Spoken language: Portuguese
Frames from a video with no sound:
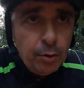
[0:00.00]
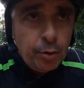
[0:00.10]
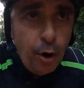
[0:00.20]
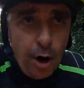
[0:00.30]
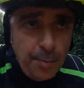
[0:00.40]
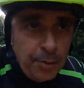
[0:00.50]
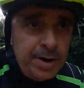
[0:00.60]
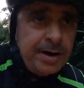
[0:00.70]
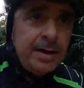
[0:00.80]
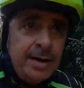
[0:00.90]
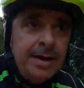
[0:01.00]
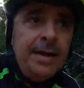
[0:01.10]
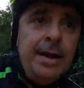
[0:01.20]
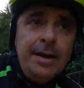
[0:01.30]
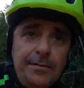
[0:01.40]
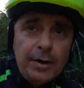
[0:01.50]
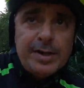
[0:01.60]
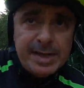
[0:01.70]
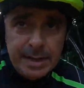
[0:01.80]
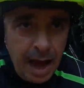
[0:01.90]
o corpo
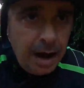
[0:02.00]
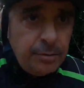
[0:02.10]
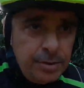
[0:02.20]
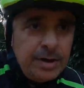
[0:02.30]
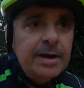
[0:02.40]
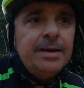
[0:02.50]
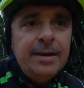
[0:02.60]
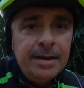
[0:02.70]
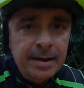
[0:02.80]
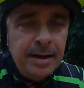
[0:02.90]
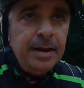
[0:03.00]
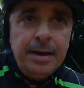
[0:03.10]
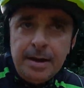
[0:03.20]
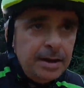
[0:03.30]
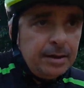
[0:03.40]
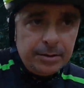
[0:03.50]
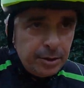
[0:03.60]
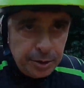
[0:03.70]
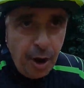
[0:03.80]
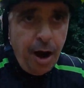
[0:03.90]
falou assim, não,
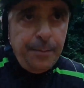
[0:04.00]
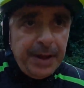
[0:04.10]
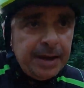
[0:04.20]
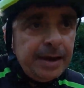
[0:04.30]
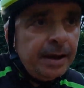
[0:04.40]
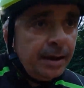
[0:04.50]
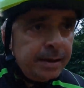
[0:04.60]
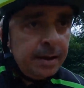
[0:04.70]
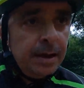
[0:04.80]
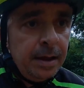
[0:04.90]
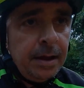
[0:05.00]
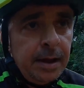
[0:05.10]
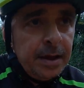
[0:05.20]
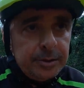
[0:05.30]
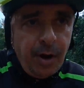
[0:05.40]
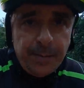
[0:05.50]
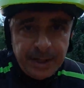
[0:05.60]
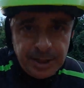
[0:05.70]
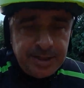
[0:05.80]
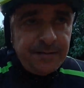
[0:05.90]
tô top. Tua
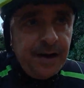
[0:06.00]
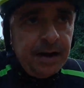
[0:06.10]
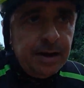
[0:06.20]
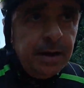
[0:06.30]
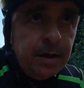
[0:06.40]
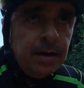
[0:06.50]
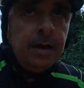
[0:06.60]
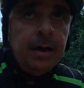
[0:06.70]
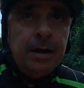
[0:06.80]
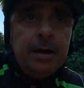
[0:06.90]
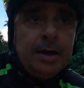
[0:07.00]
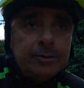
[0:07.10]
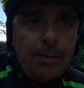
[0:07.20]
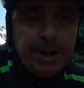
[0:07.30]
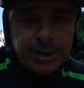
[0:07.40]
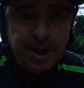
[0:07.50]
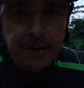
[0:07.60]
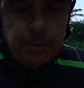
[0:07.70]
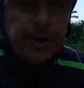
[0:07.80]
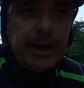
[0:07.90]
mente que tava, tua mente que
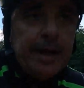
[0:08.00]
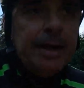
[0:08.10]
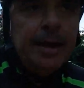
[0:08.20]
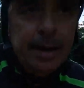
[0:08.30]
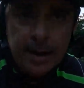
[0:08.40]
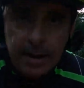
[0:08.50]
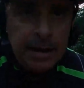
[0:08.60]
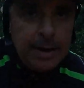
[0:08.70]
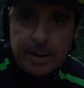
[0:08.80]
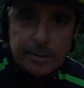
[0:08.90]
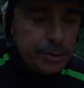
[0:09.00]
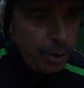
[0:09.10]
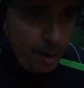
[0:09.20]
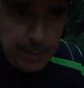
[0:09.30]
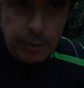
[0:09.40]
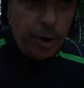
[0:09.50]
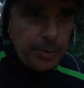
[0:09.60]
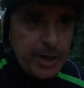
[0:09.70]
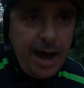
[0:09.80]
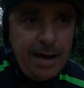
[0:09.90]
tava ruim. Tô top, o
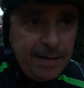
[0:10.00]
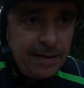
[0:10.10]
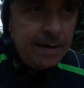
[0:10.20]
corpo tá,